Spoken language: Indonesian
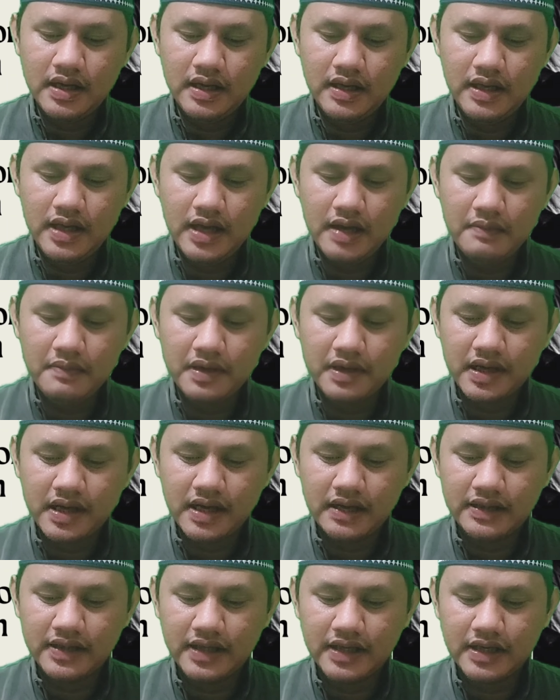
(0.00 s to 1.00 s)
Ia
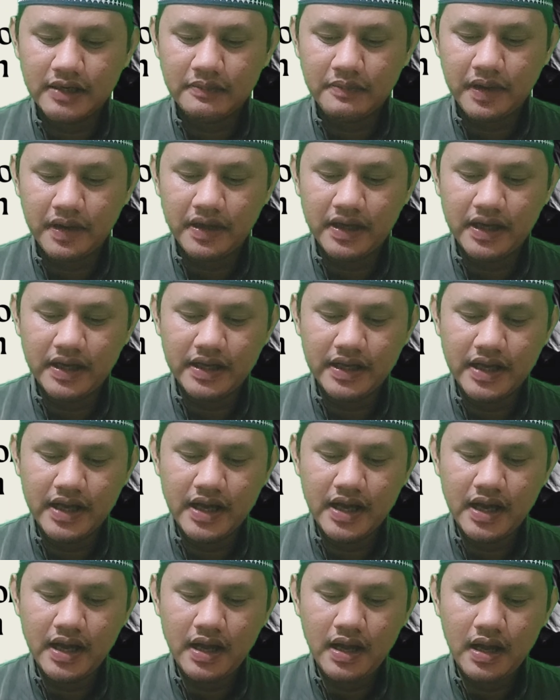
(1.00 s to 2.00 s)
berkata
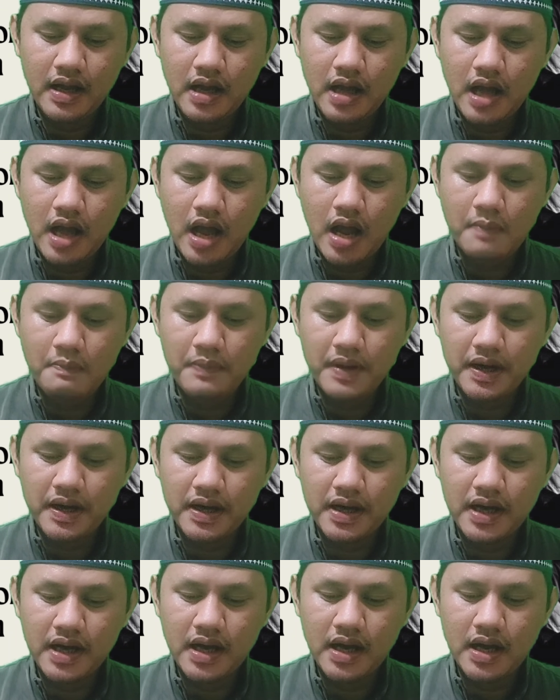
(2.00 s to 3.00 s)
kepadanya,
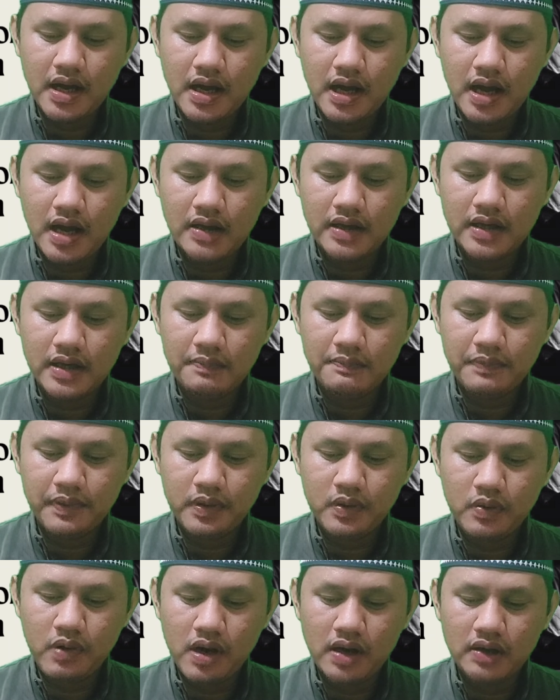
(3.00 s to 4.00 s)
"Apakah ada
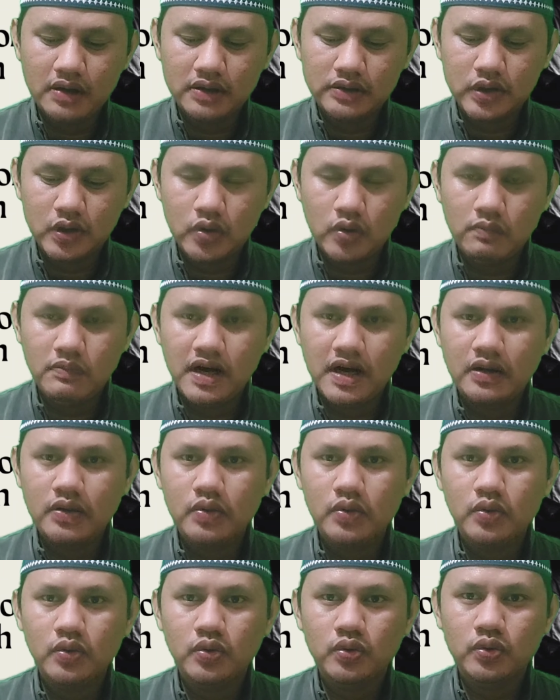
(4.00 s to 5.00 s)
peluang taubat
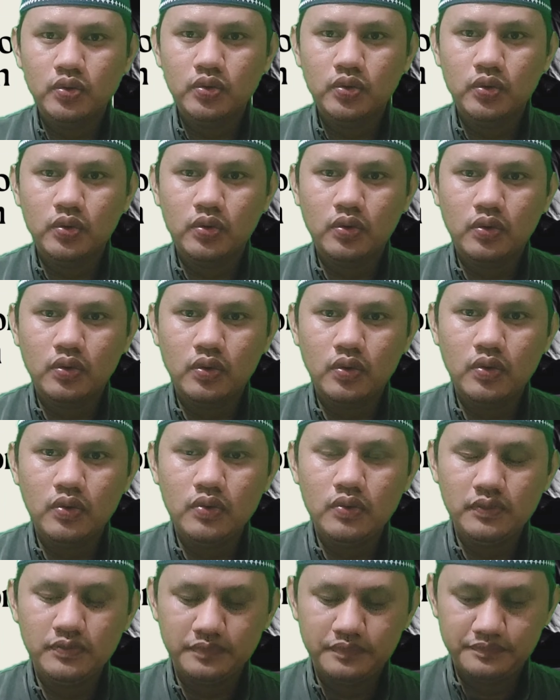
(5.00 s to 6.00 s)

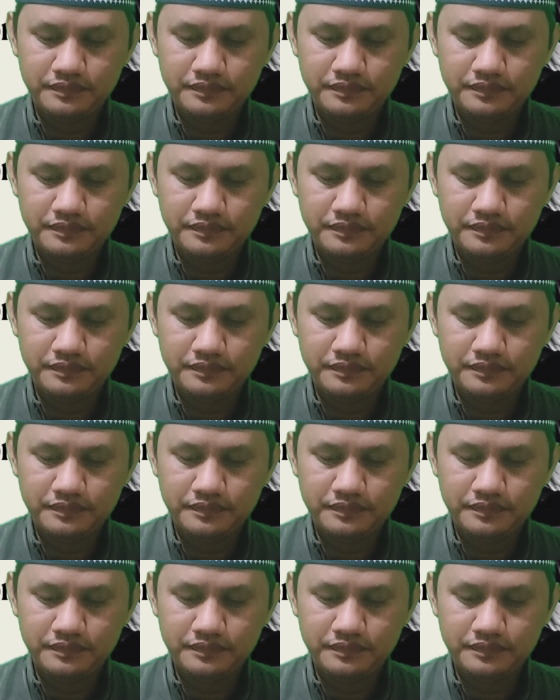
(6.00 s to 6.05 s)
untukku?"